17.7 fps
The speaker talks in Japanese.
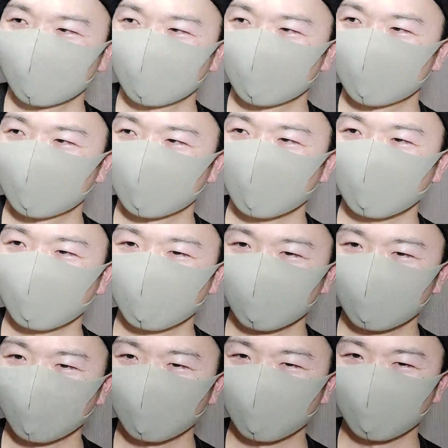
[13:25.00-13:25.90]
自
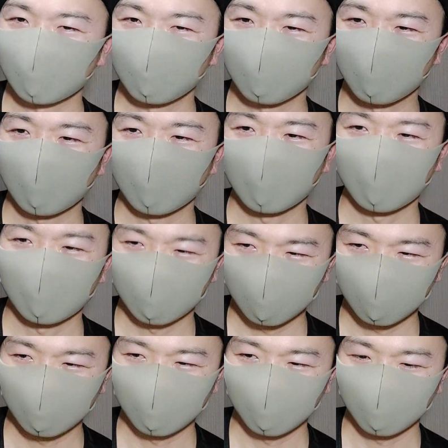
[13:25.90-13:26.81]
覚をちょっとしとかない
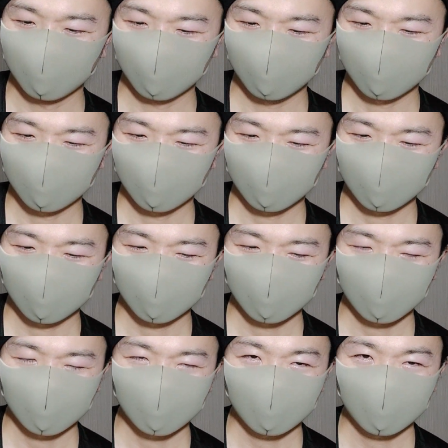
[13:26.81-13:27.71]
と
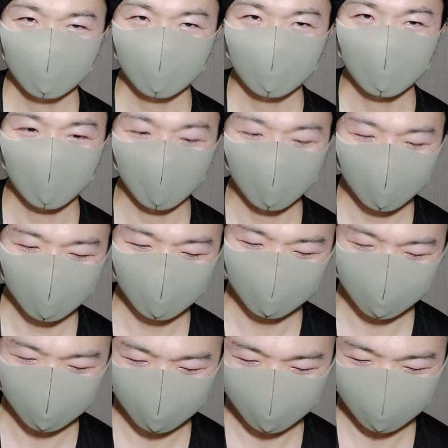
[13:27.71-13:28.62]
危険なや
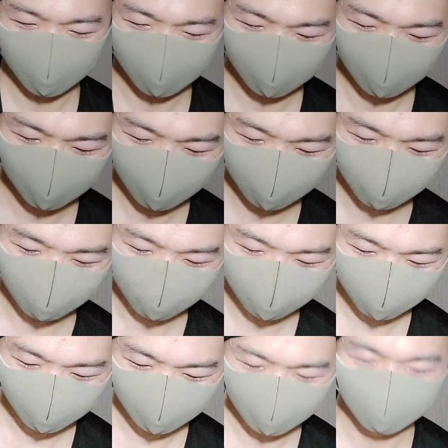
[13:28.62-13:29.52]
つって結
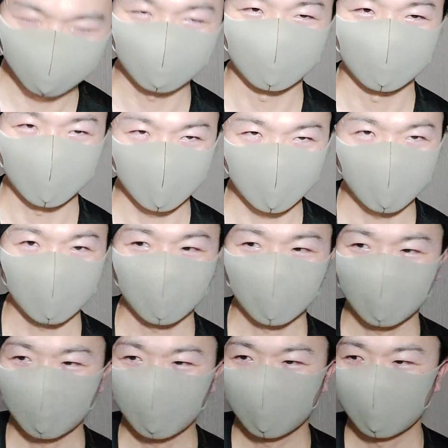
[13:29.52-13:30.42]
構いるんで、
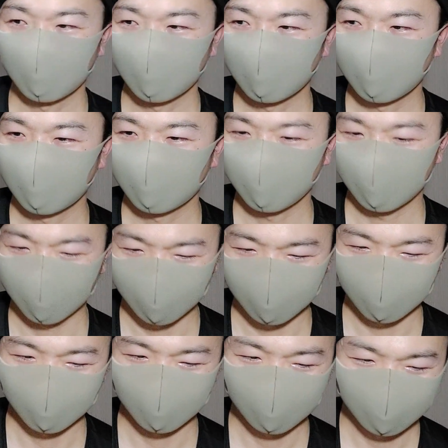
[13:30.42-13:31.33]

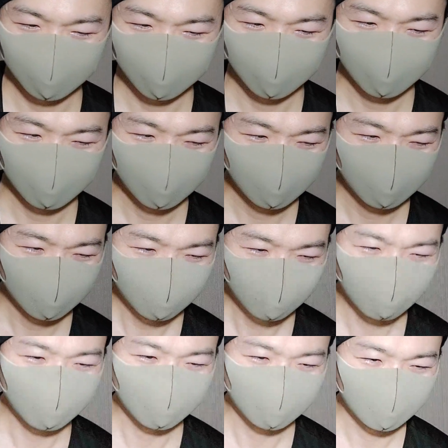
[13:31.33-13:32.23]
えー、
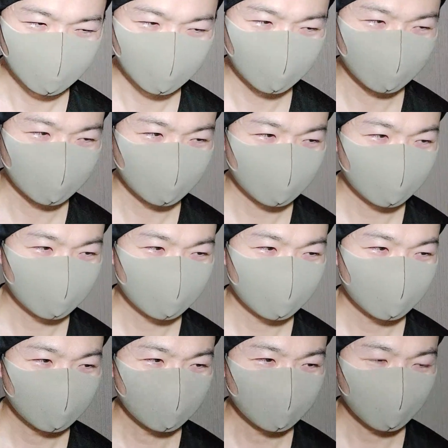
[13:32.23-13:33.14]
特に
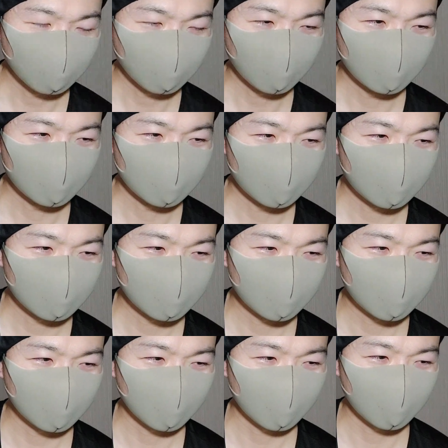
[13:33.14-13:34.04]
やっぱり
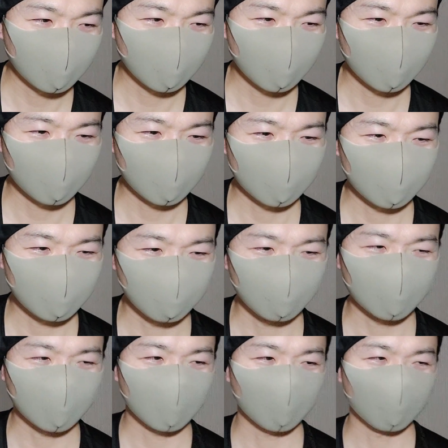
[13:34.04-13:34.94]
性
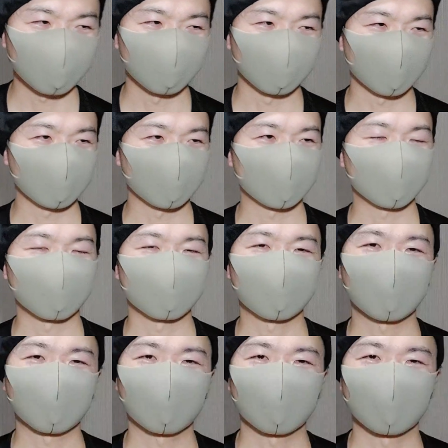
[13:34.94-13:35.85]
女性を売りにして
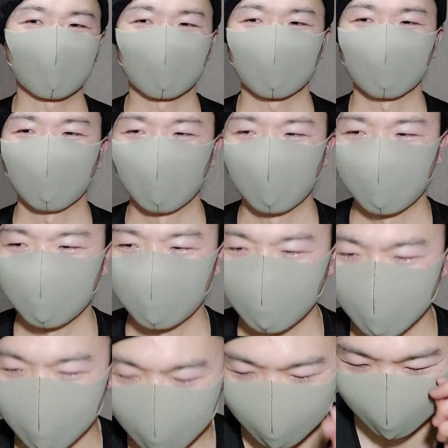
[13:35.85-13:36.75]
性を
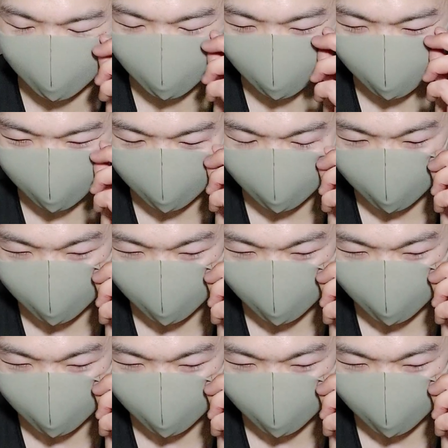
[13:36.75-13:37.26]
売りに